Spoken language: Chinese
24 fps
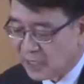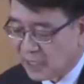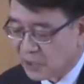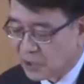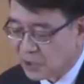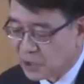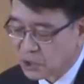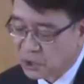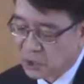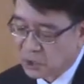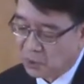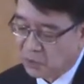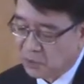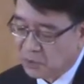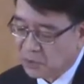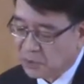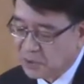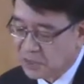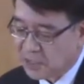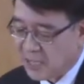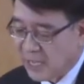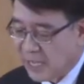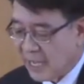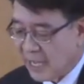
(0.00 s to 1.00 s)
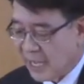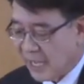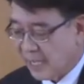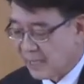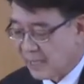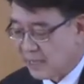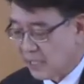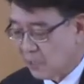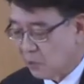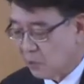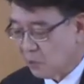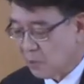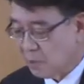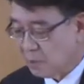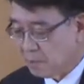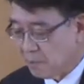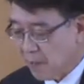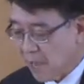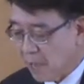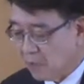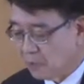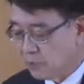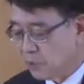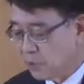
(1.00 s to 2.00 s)
苏灵生命的原则在
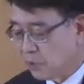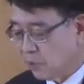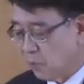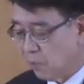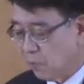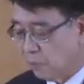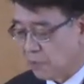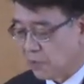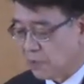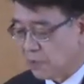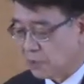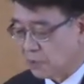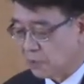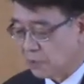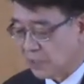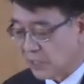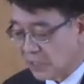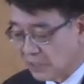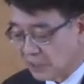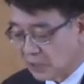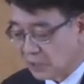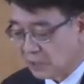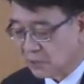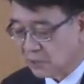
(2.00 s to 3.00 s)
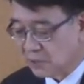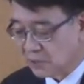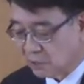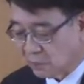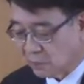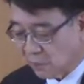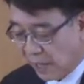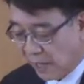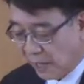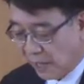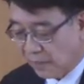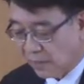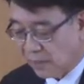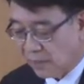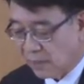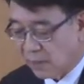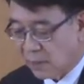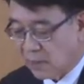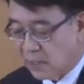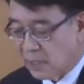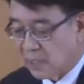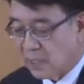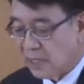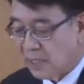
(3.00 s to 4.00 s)
他们的灵魂中，
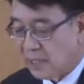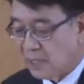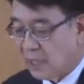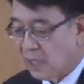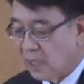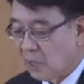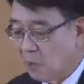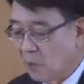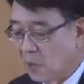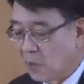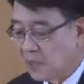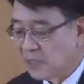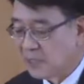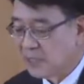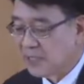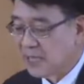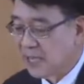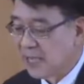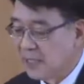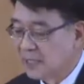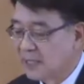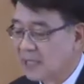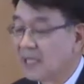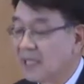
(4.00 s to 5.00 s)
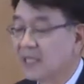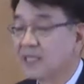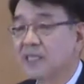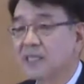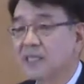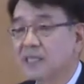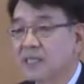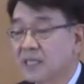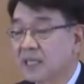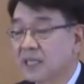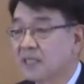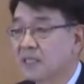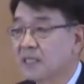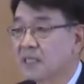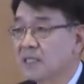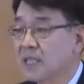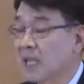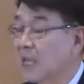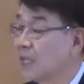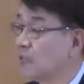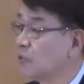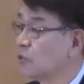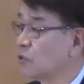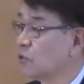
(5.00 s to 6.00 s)
啊，消失了。他们被
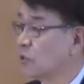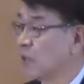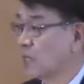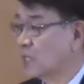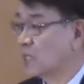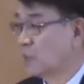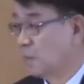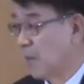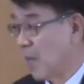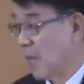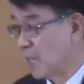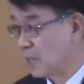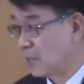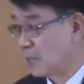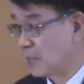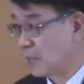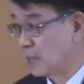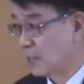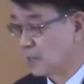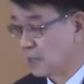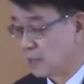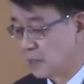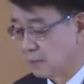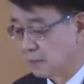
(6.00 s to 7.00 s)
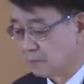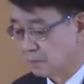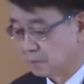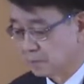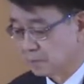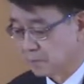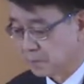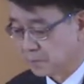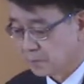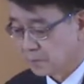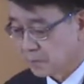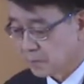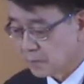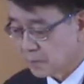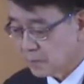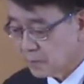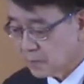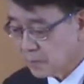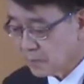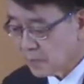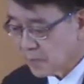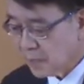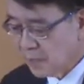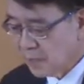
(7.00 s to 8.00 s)
捆绑在永恒的愤怒之
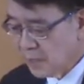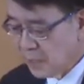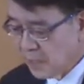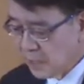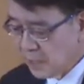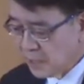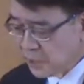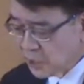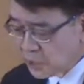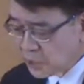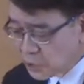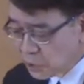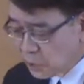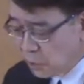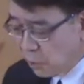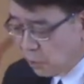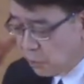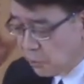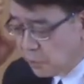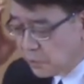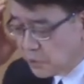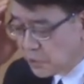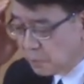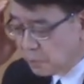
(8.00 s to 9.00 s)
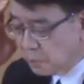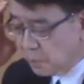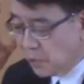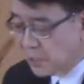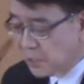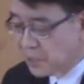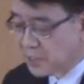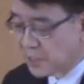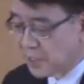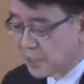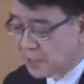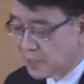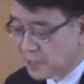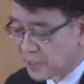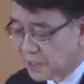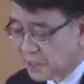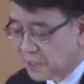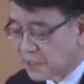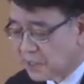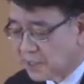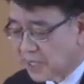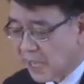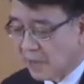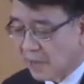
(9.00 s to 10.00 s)
中，他们死在过犯，
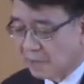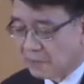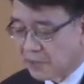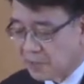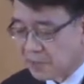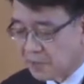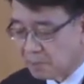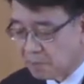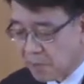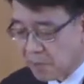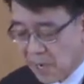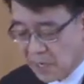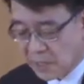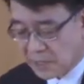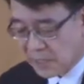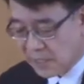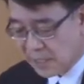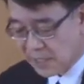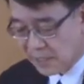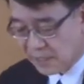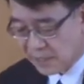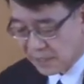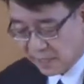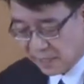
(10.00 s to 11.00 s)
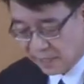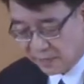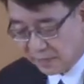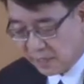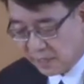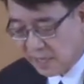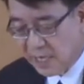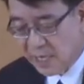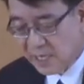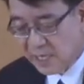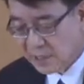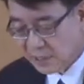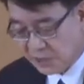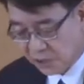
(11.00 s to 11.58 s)
啊，罪恶中。